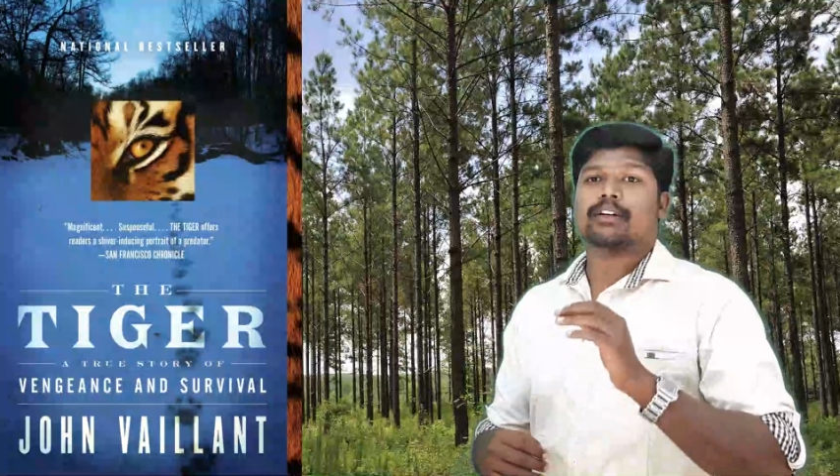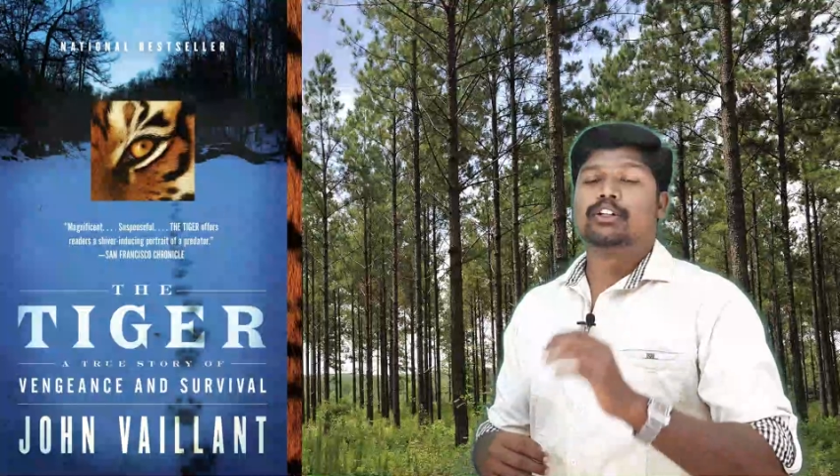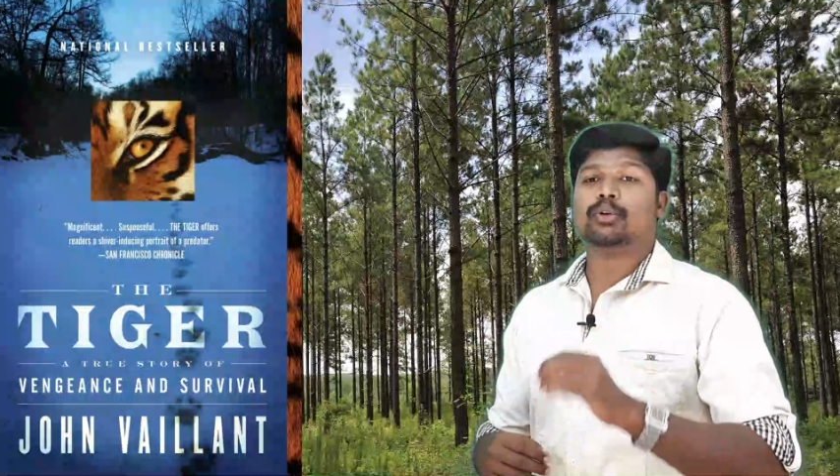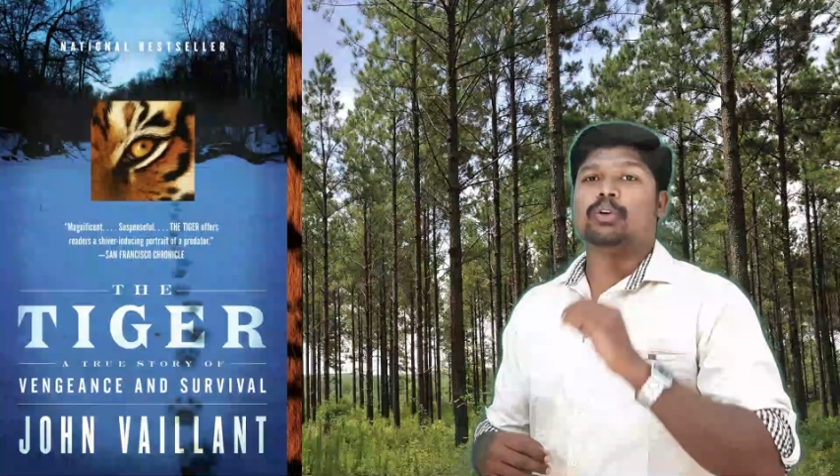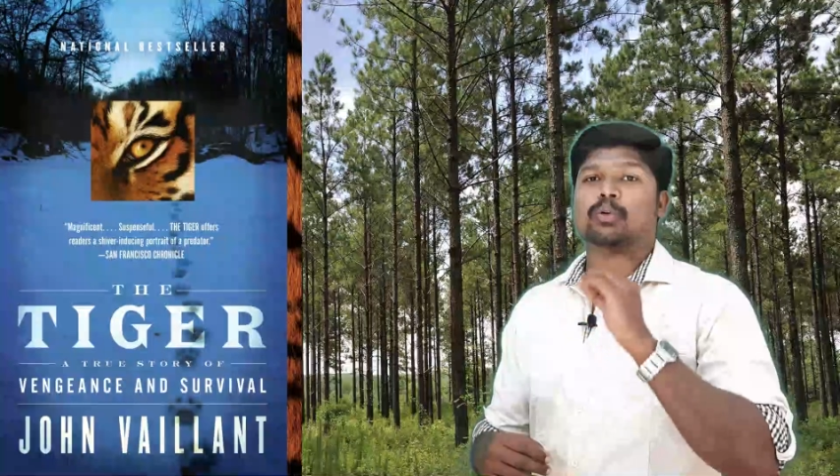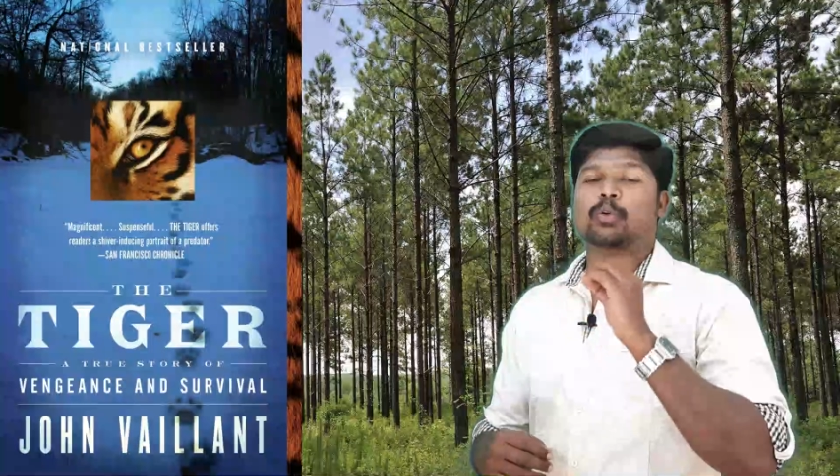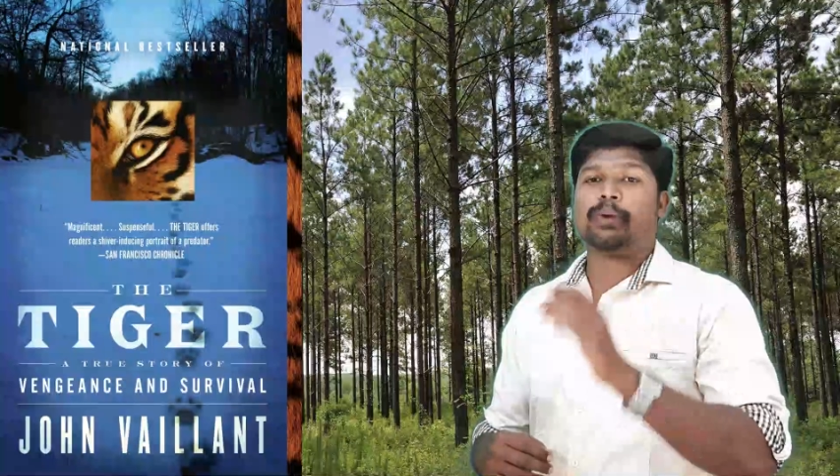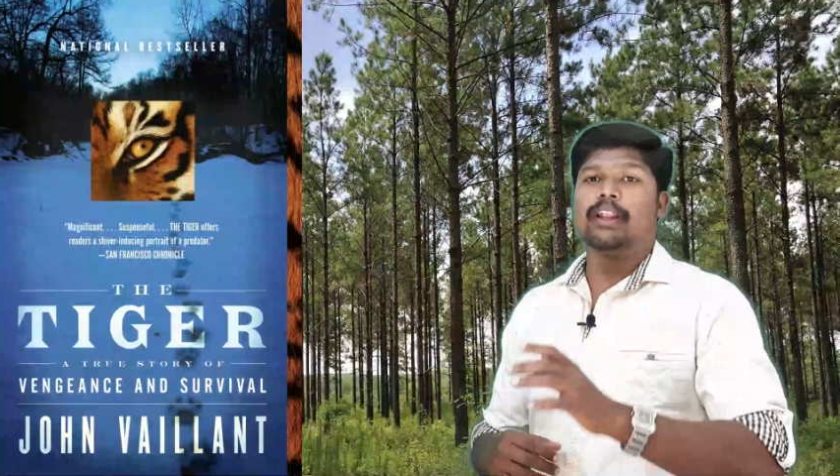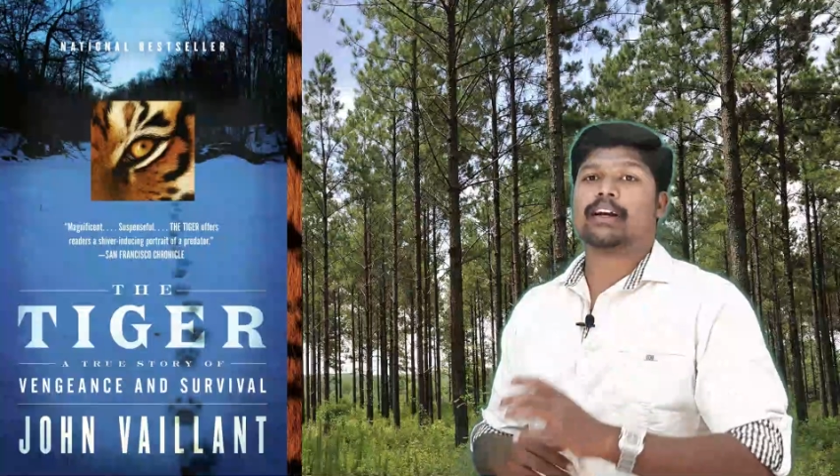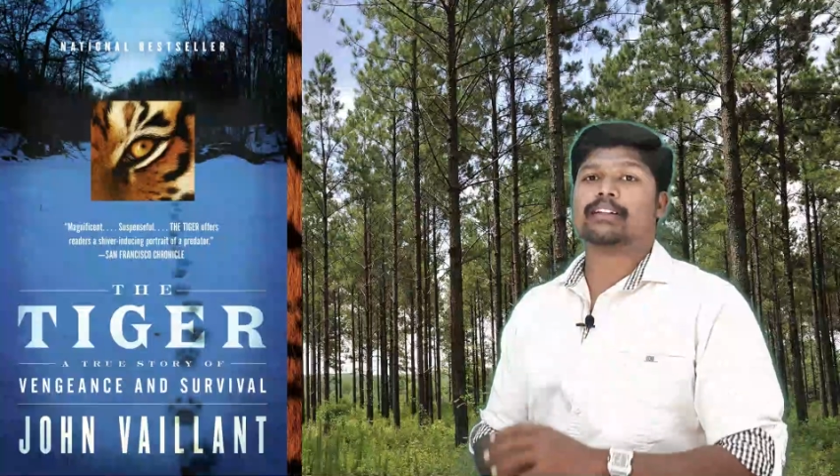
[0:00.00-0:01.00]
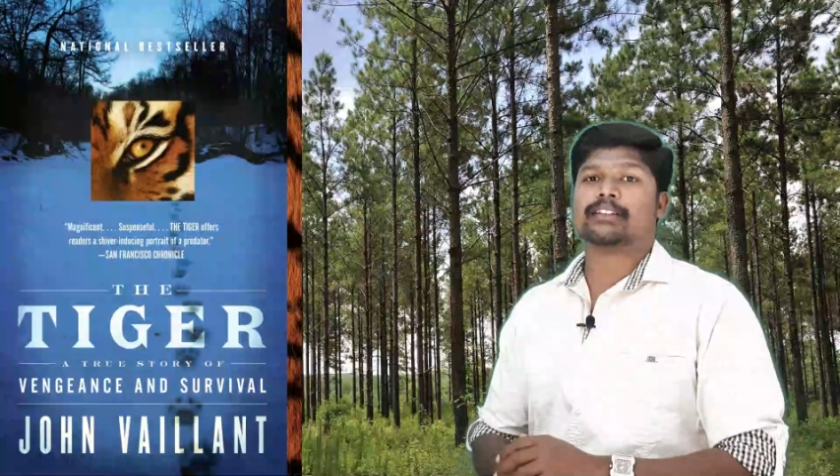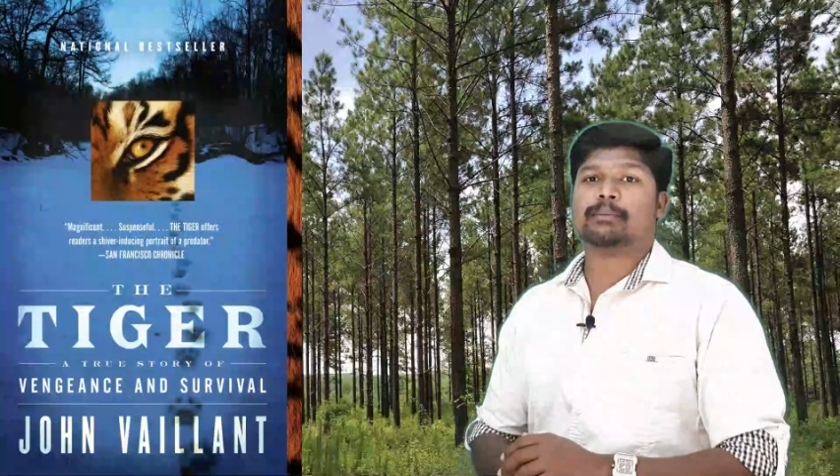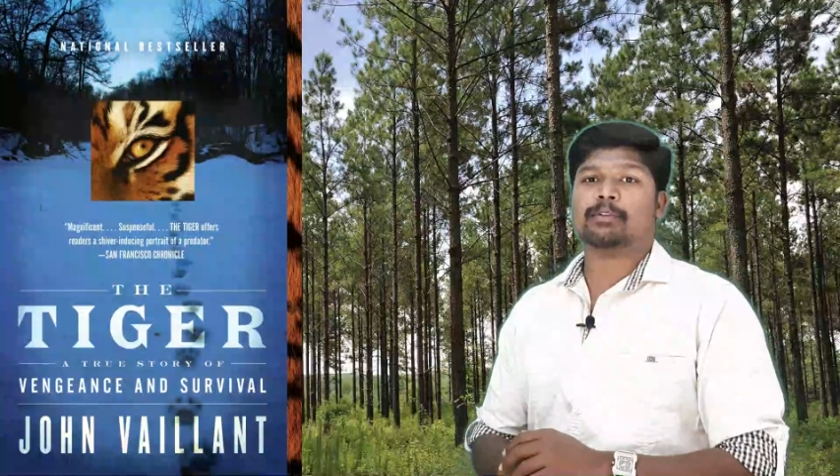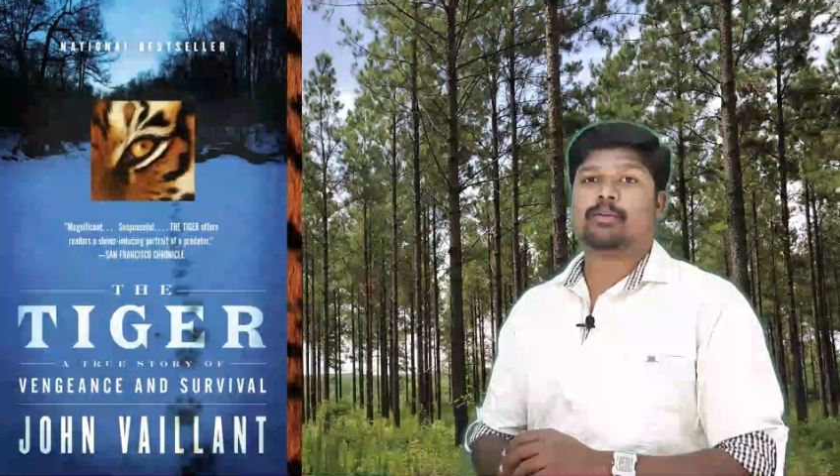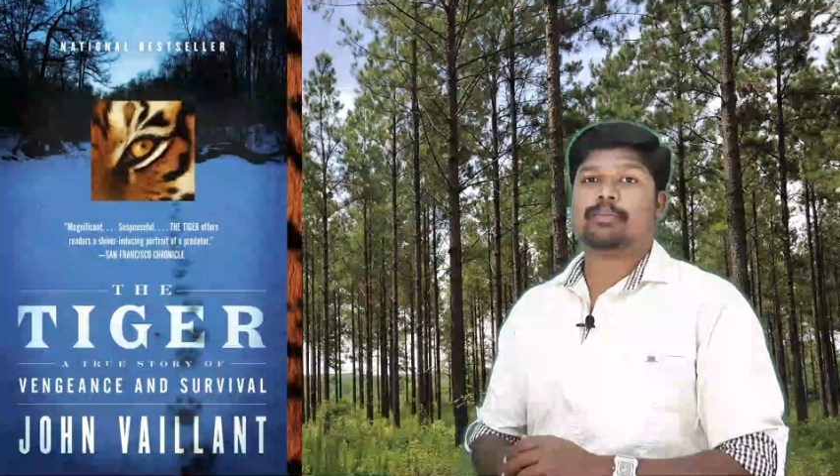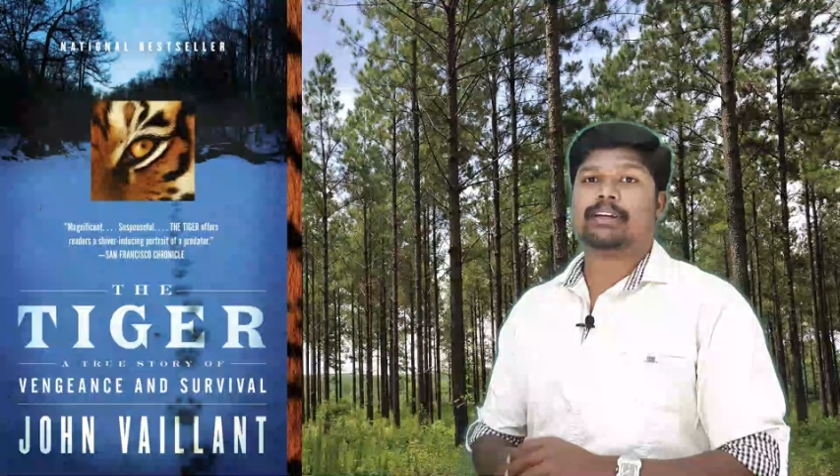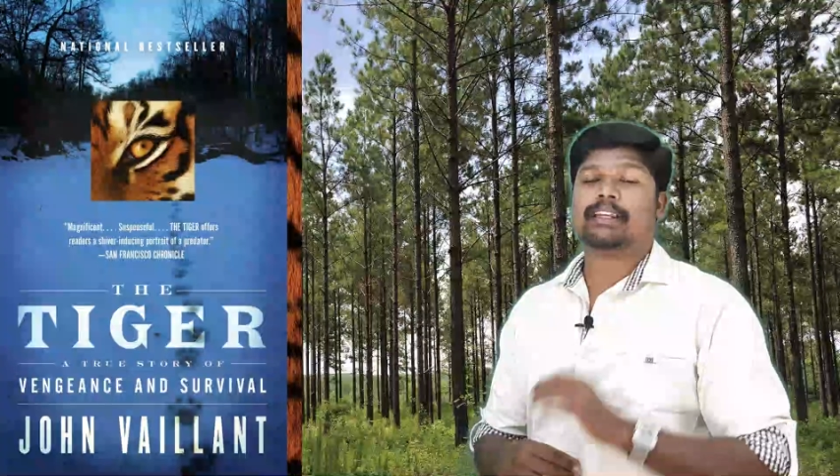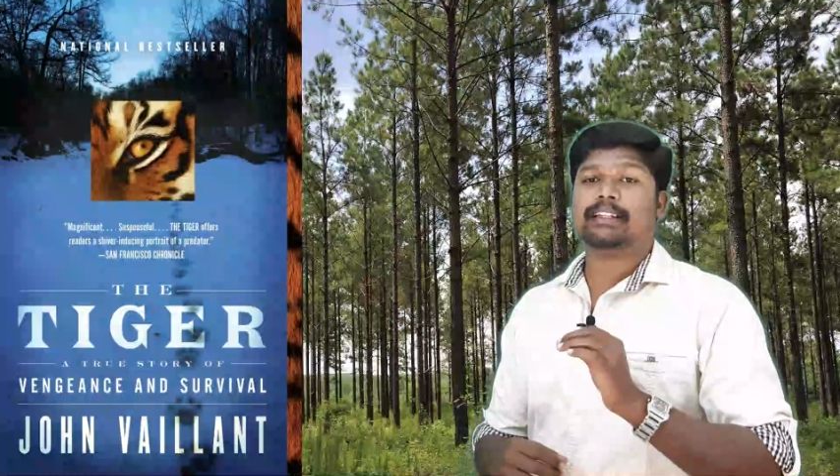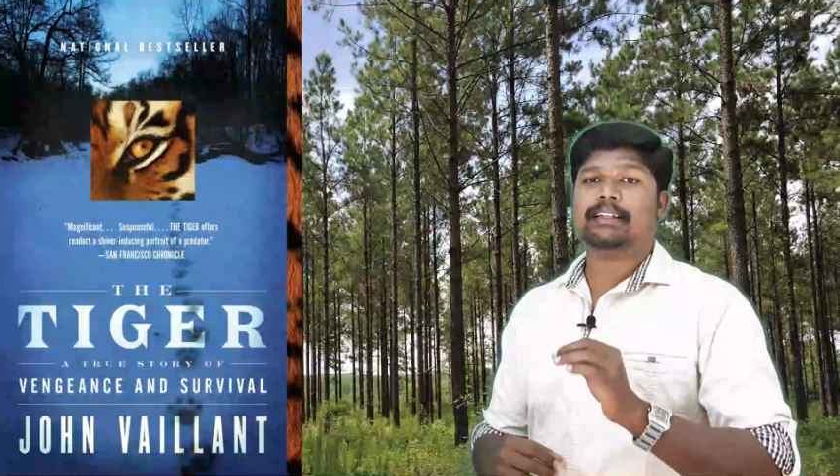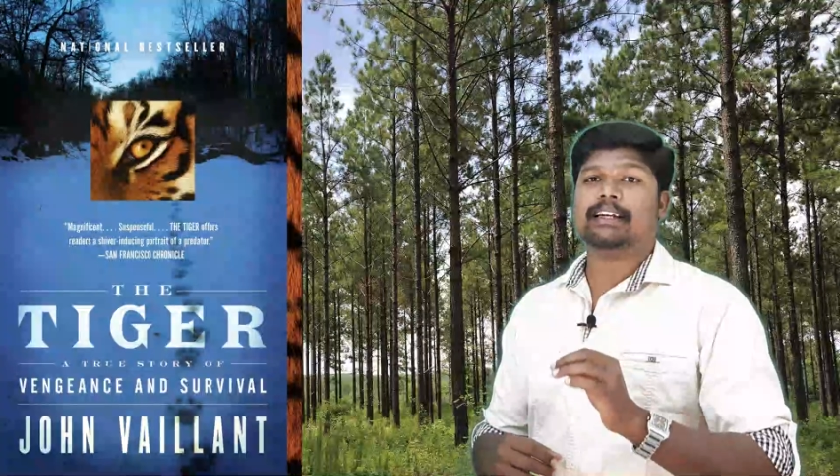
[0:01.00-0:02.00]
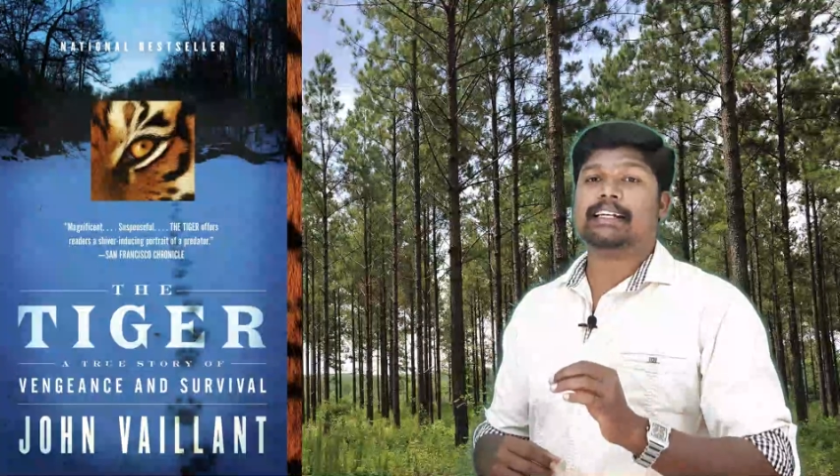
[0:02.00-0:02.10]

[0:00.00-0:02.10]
இது ஒரு உண்மையாக நடந்த சம்பவம் இது